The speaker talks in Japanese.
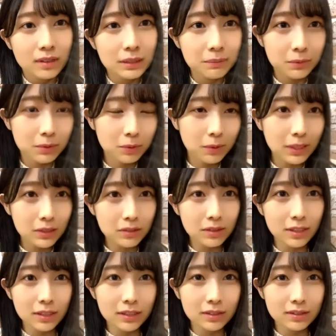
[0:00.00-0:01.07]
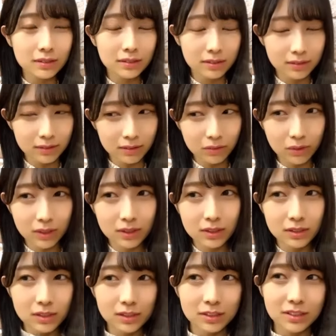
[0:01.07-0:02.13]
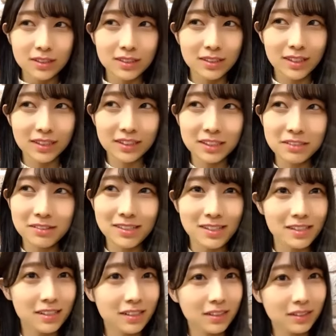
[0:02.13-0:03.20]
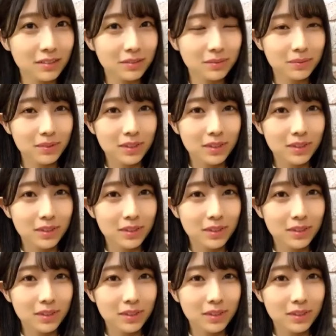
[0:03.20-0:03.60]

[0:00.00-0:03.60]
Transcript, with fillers: でもホワイトデーの話してて話はしてないけど